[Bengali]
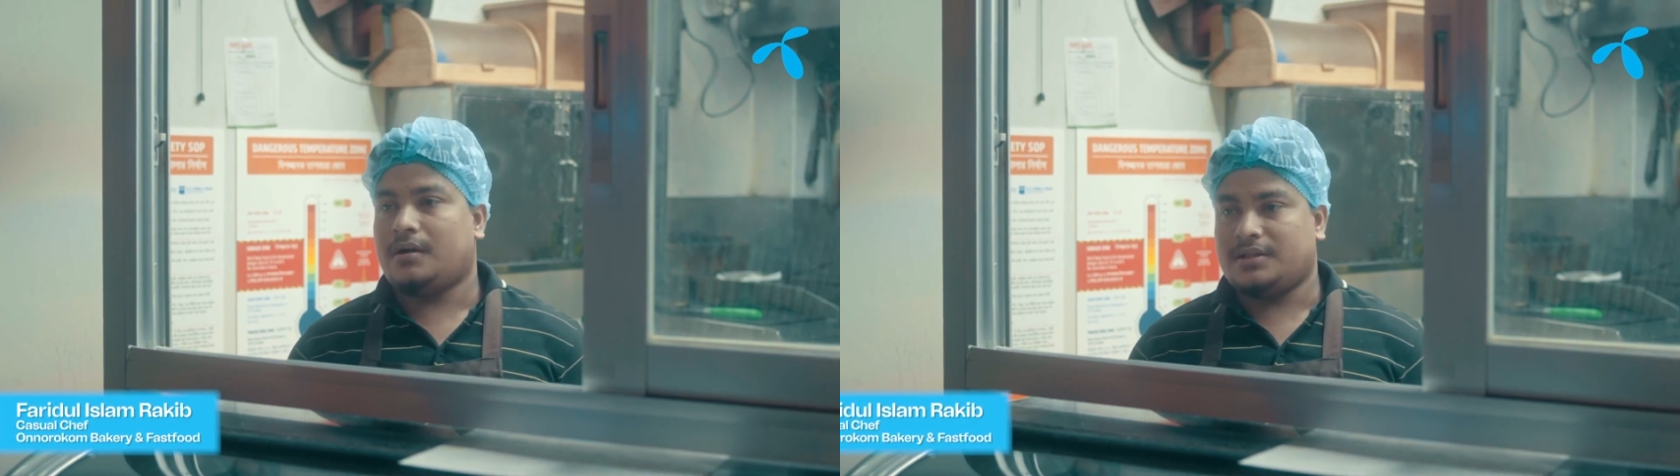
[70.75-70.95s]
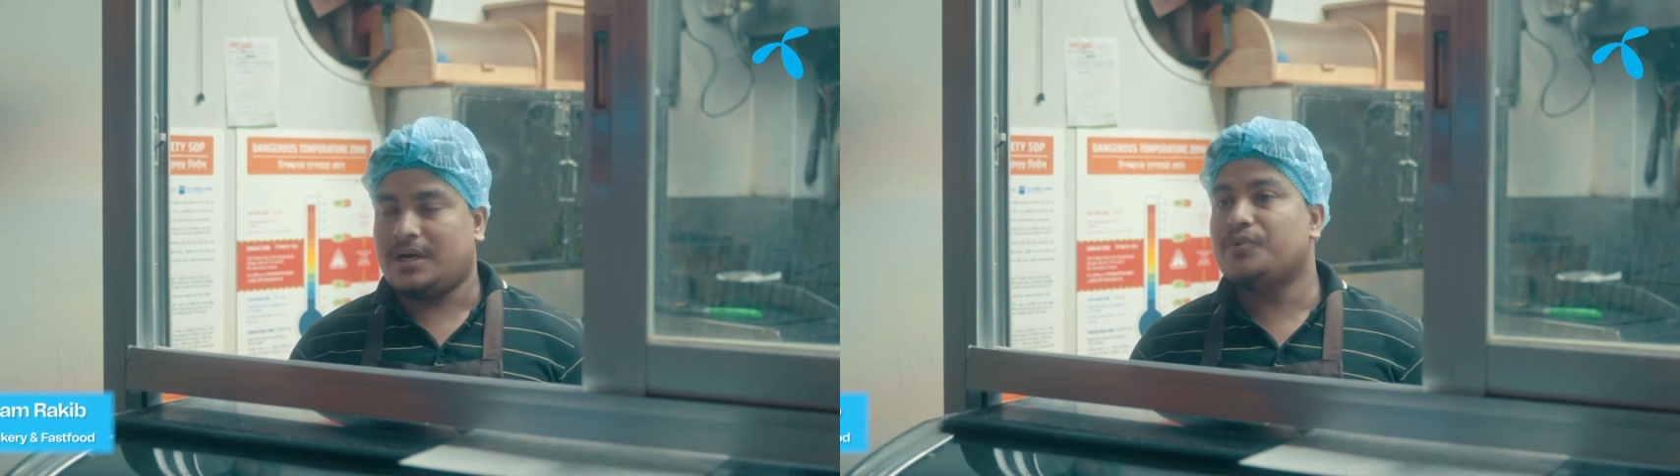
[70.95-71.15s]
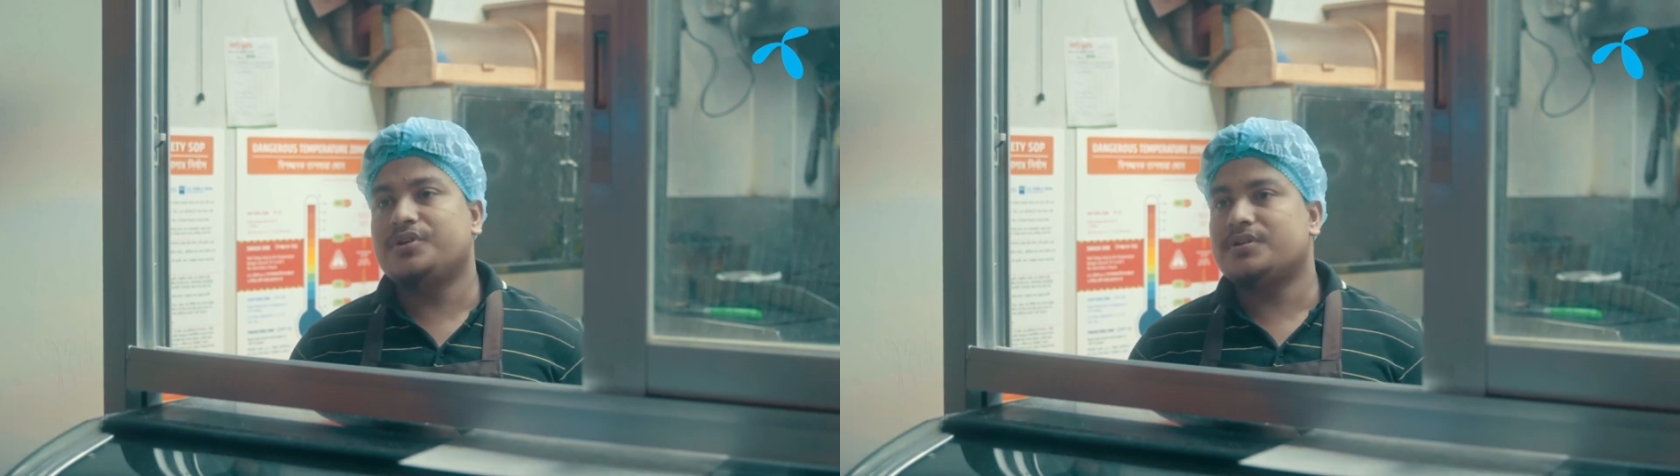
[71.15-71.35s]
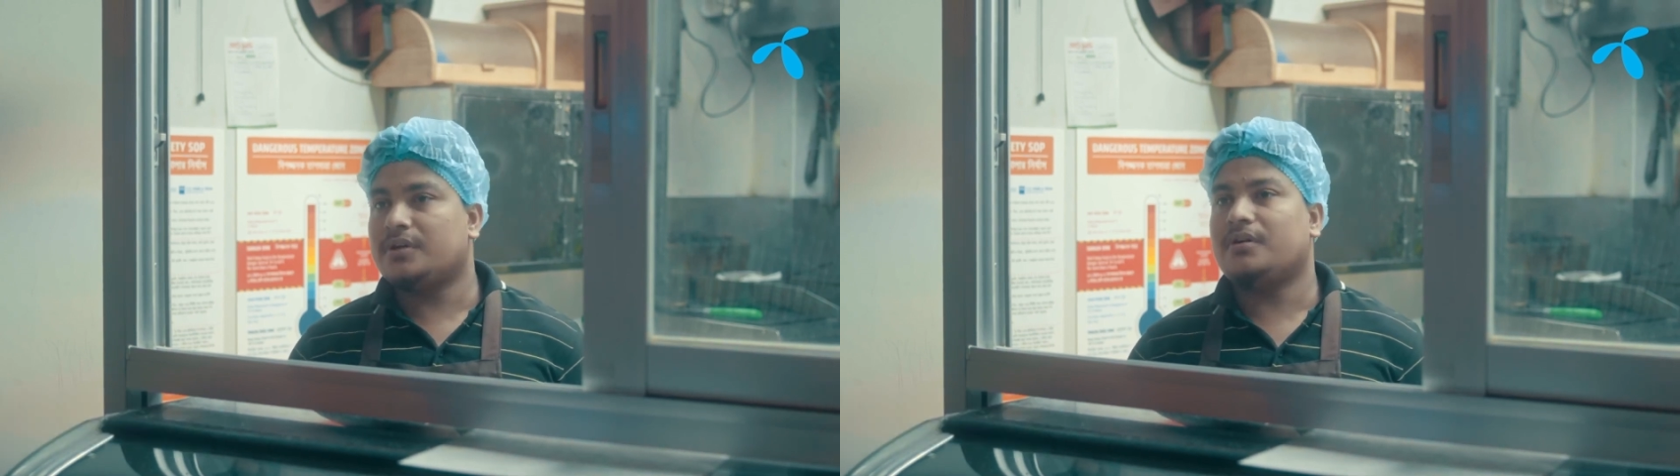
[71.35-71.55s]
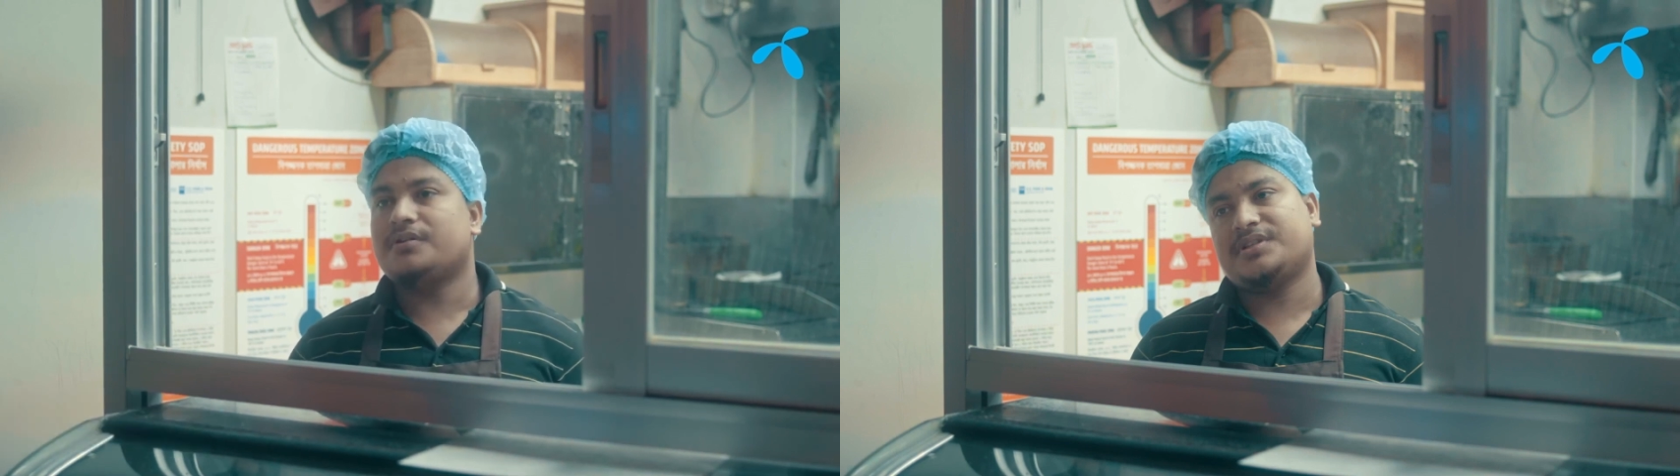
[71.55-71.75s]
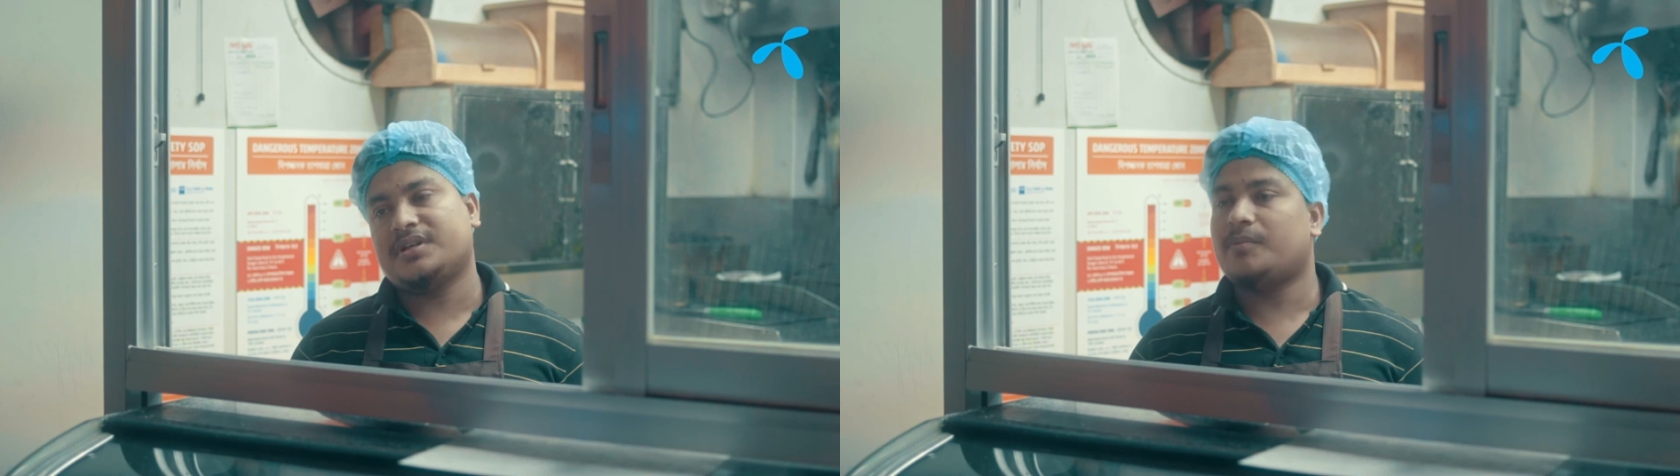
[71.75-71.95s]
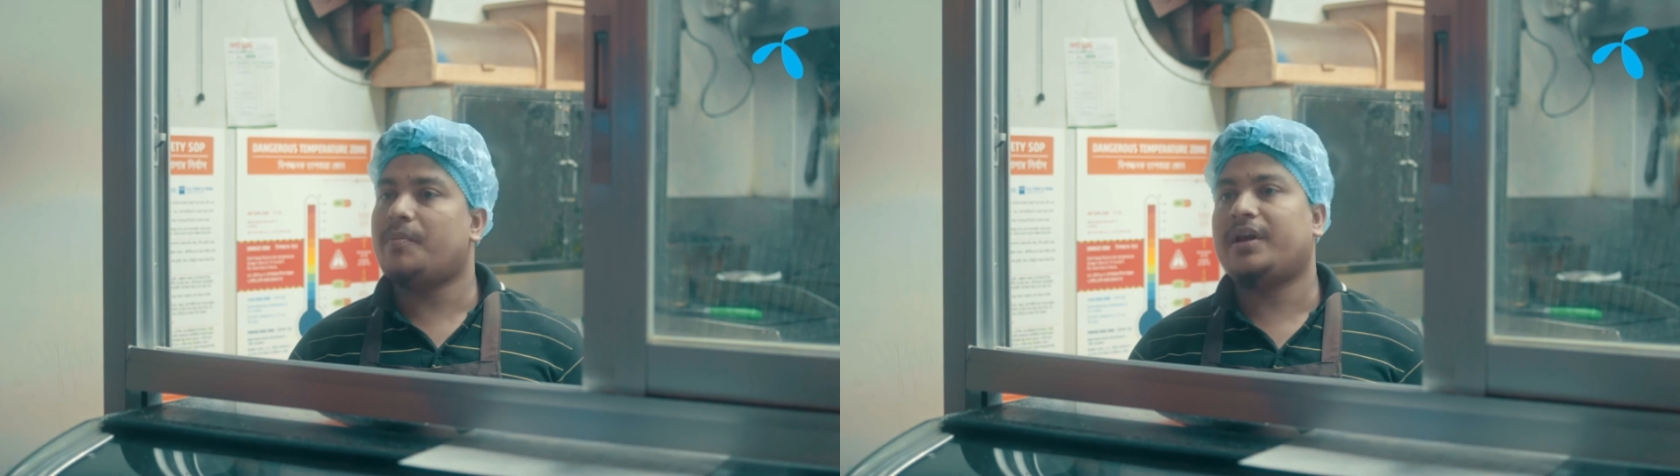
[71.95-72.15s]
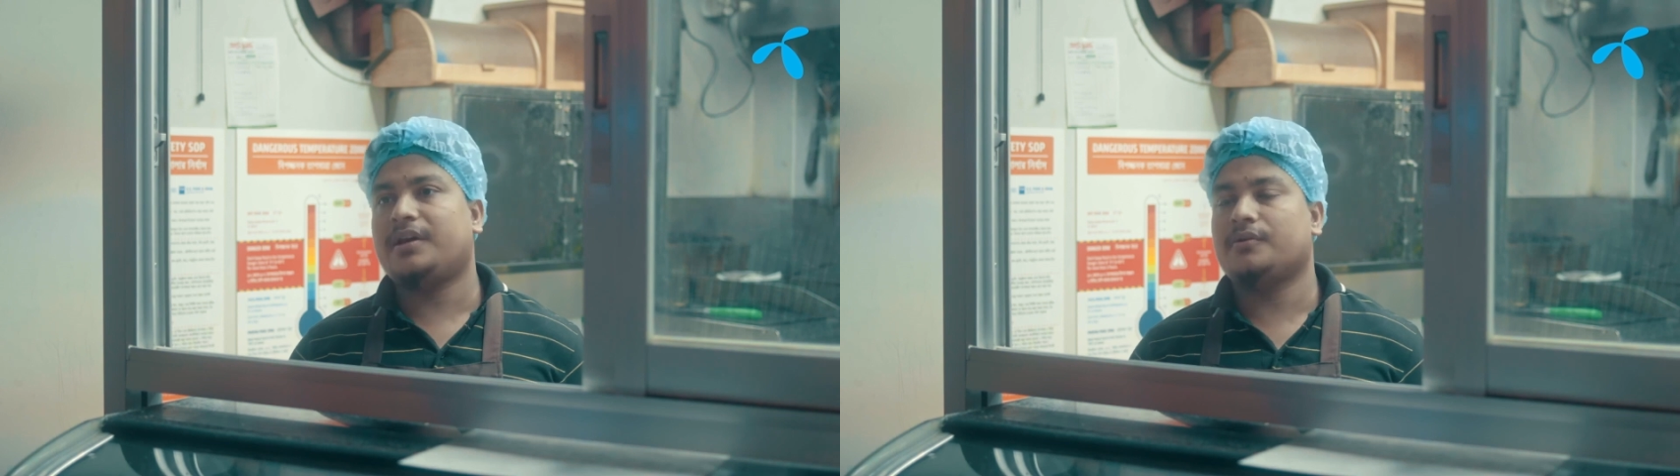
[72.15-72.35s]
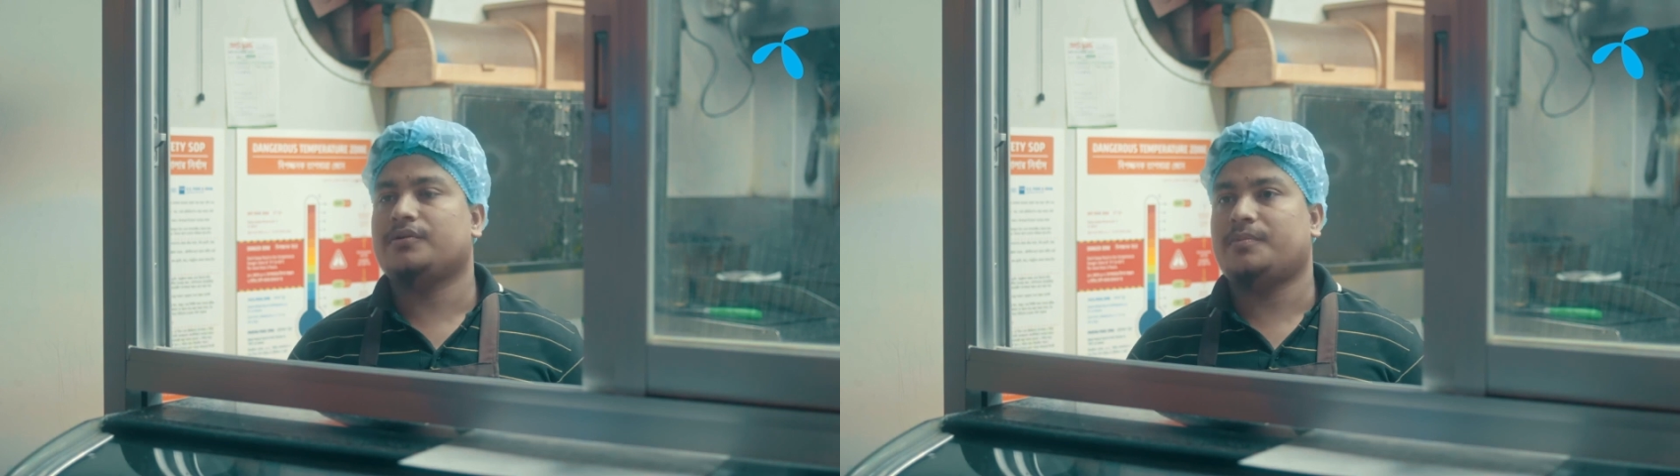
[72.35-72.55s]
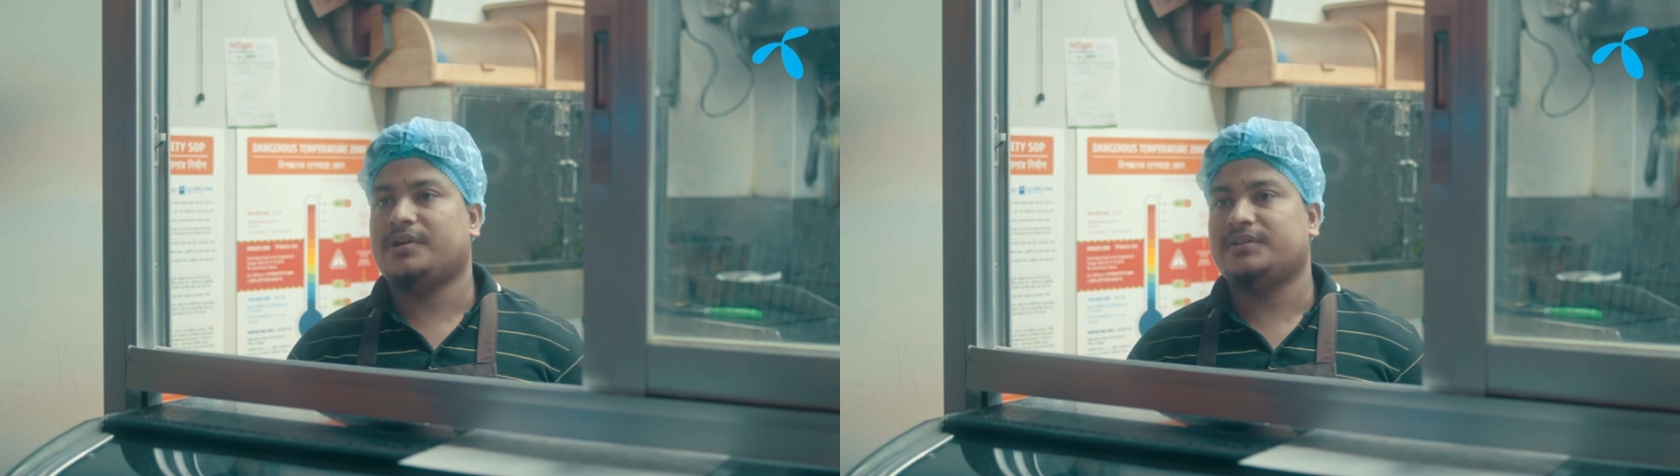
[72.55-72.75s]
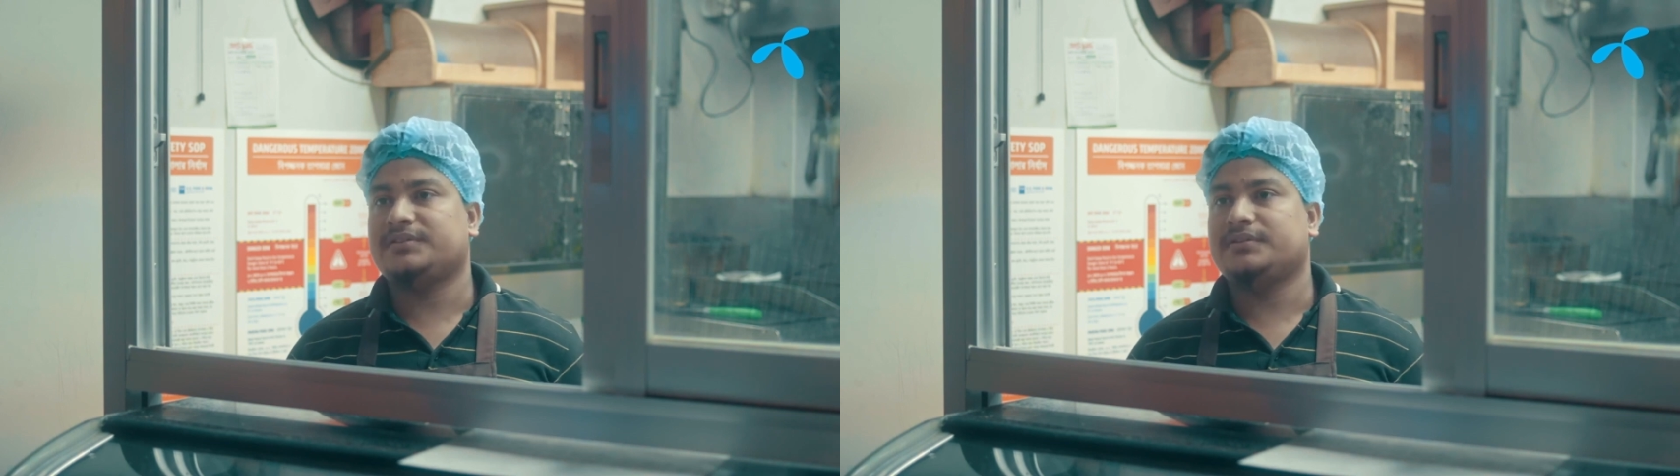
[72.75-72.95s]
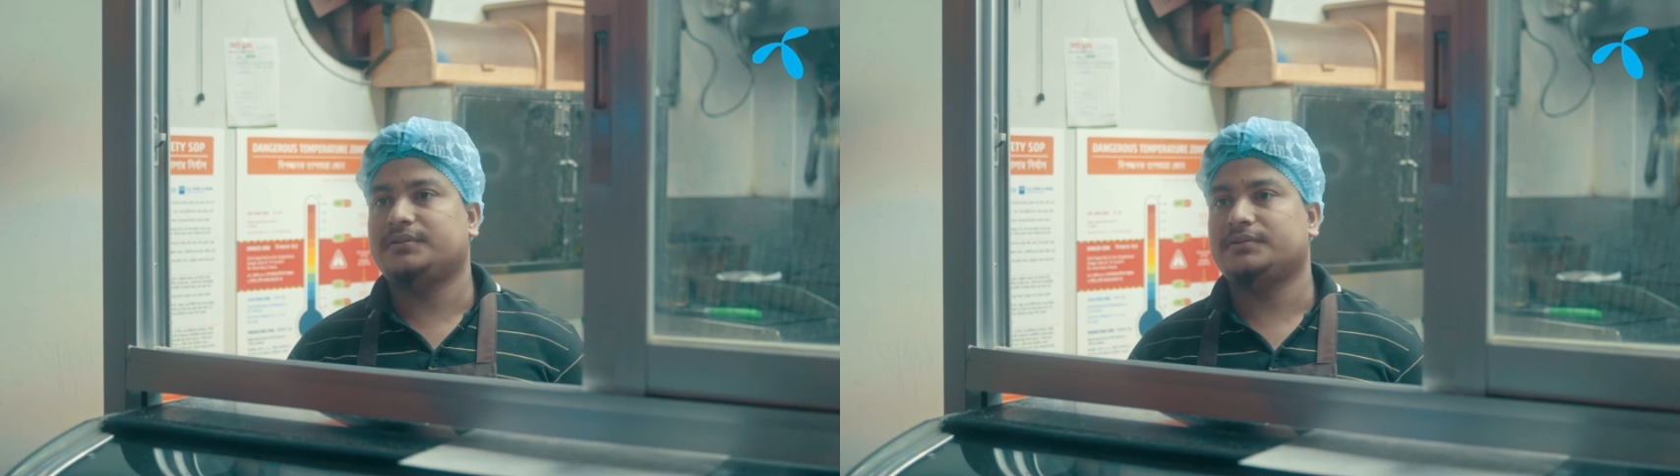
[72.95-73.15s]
যাবতীয় যে খরচ সেটা আমরা মেনটেন করতে পারতেছি